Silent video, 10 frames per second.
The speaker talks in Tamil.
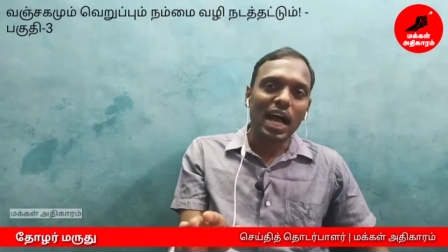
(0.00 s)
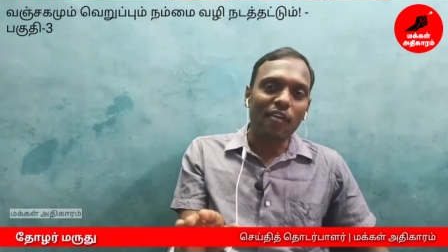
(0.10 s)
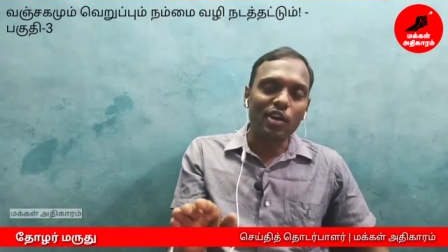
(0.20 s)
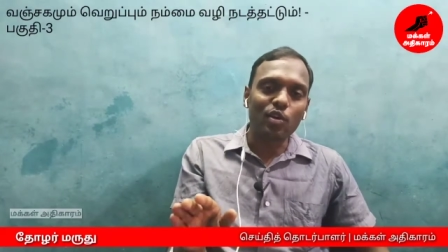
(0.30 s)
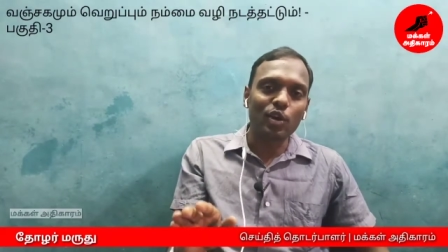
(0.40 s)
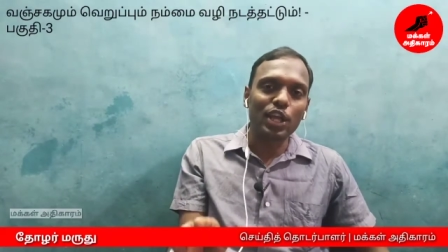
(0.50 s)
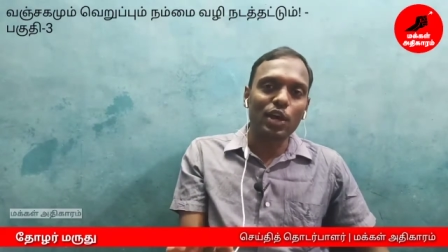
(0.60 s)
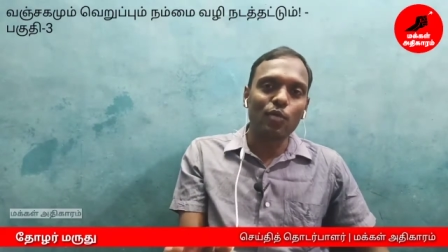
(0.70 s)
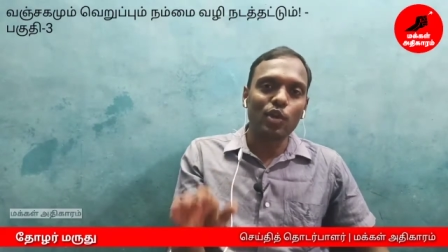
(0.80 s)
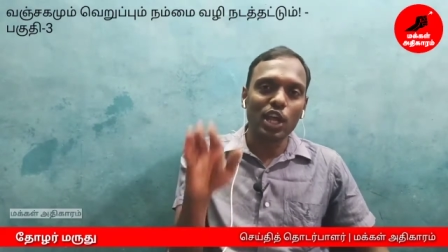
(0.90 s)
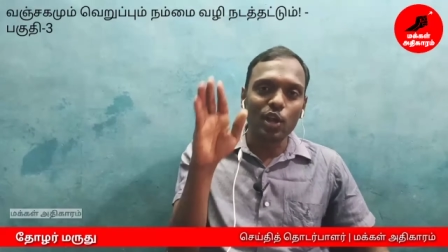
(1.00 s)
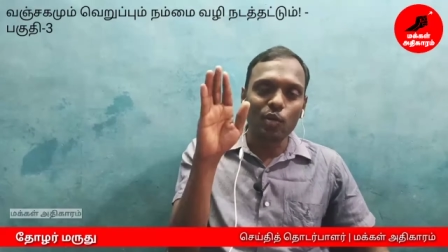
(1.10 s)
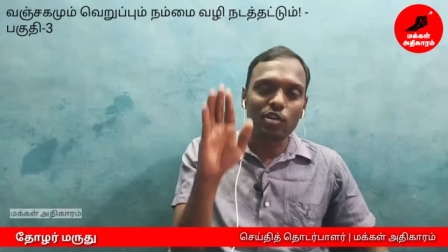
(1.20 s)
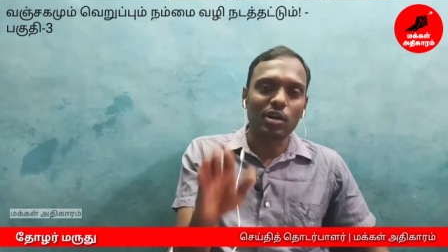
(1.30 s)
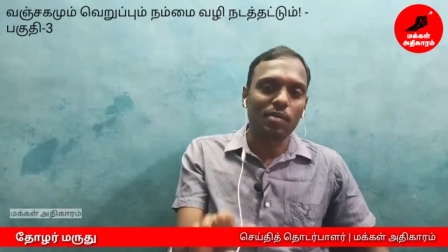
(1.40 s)
அவர்களுடைய ஒரே
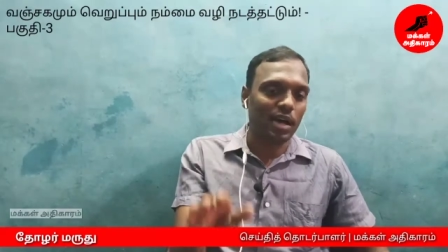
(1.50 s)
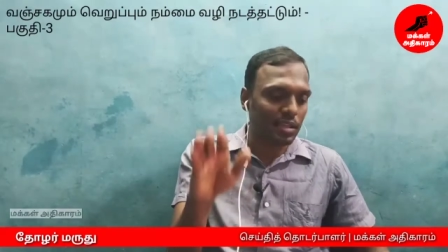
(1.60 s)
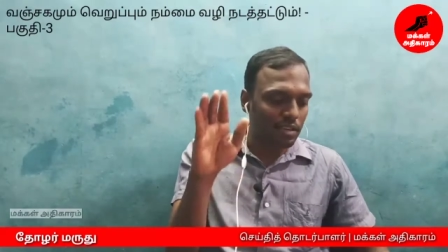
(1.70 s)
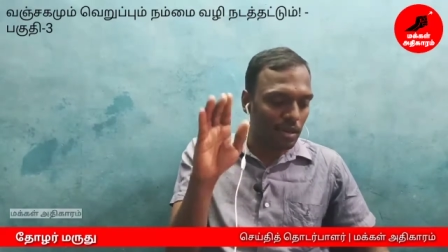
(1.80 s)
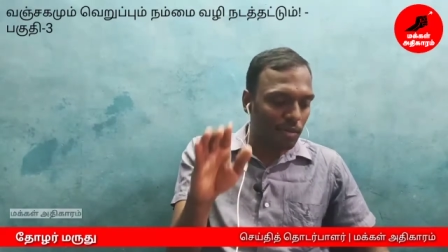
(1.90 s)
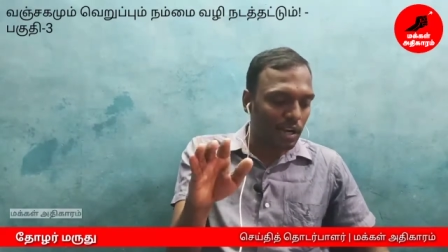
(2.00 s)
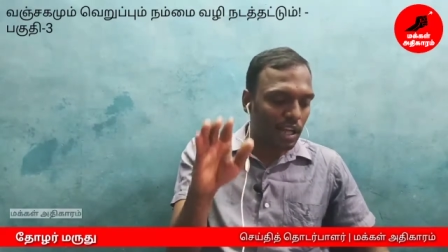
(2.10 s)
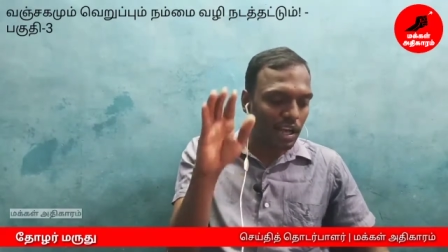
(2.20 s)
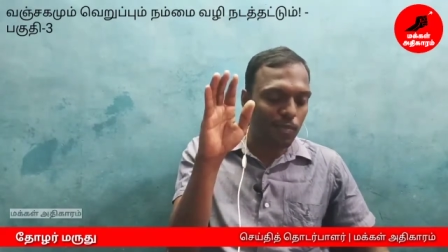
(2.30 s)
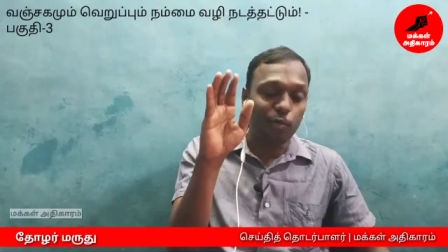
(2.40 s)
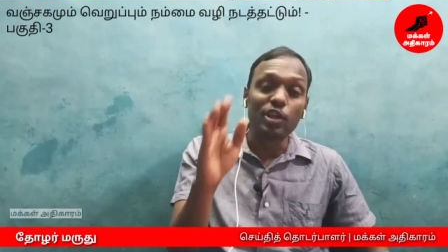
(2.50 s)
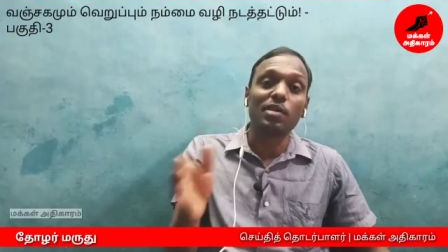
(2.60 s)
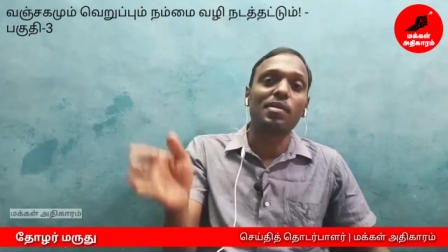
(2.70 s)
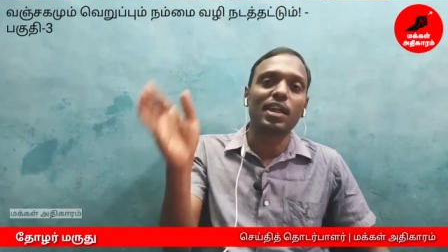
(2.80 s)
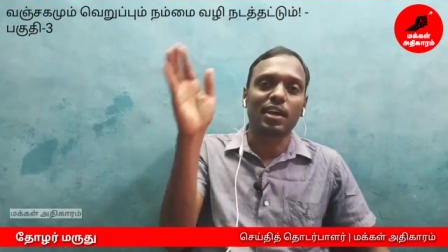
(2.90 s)
நோக்கமாக செயல்பாடாக
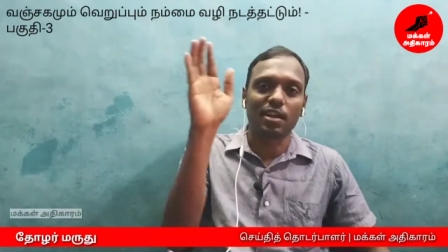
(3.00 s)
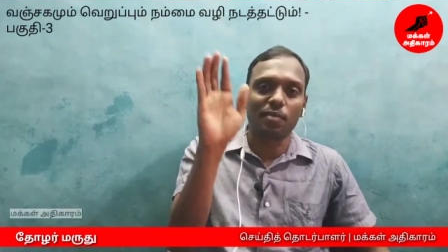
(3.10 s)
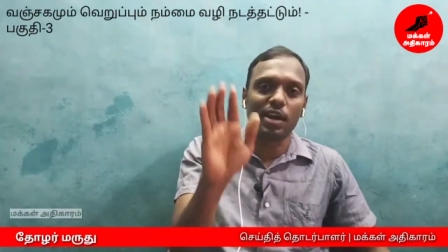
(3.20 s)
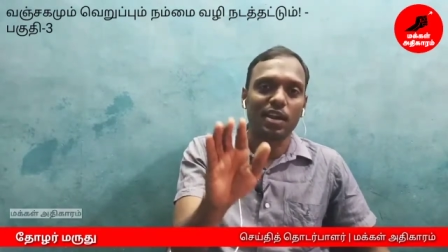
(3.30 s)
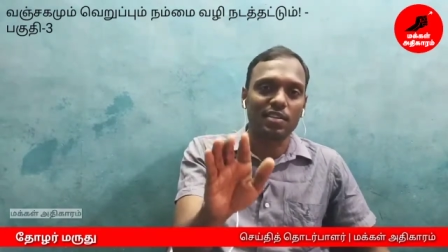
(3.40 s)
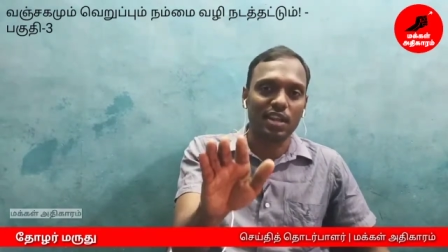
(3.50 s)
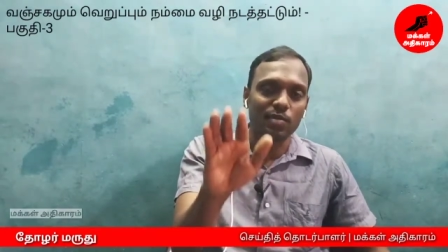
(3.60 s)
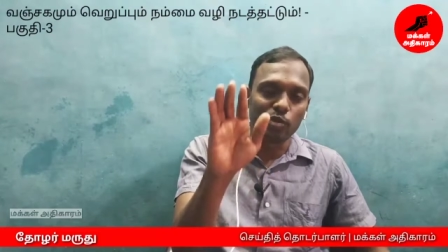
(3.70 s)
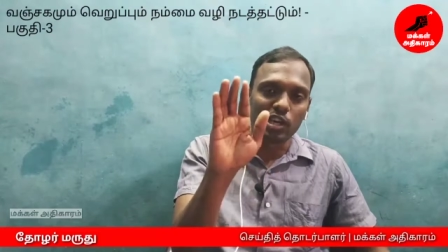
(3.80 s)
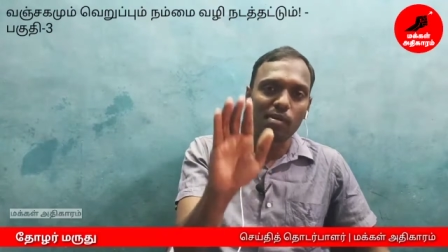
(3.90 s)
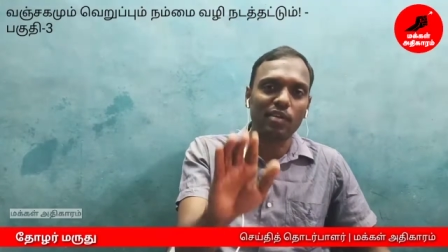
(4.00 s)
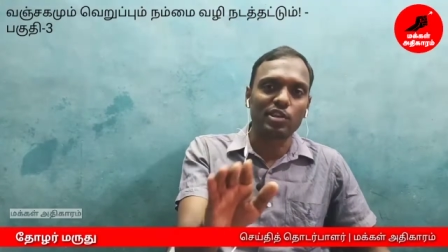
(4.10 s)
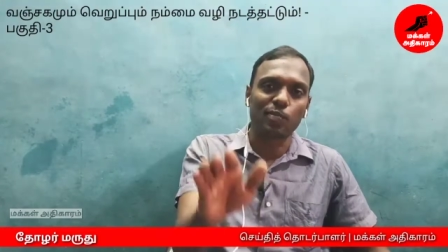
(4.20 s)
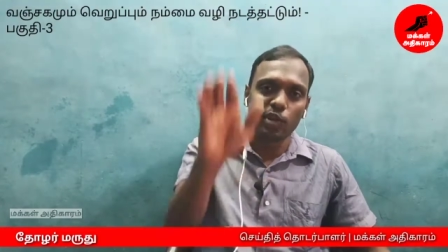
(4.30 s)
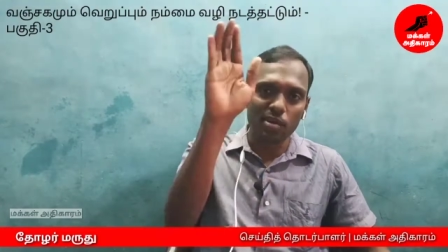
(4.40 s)
புனிதமான கடமையாக இருந்திருக்குது முக்கியமான
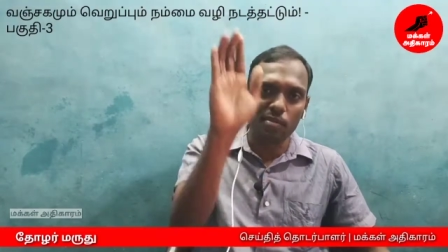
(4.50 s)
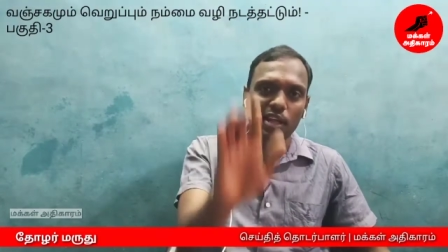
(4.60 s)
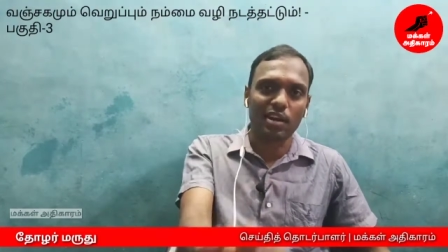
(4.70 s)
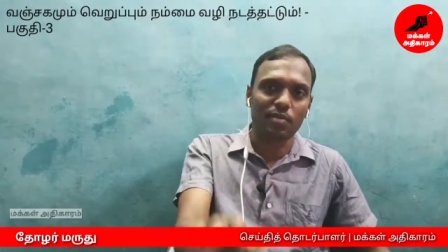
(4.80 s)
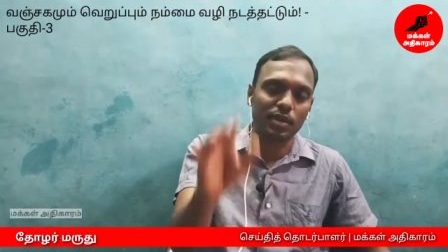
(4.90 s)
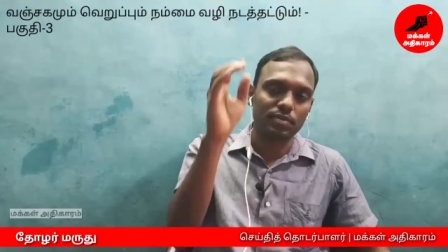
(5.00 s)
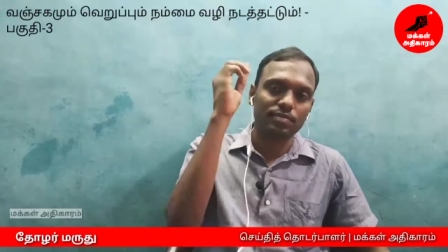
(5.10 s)
விஷயம் புனிதமான கடமை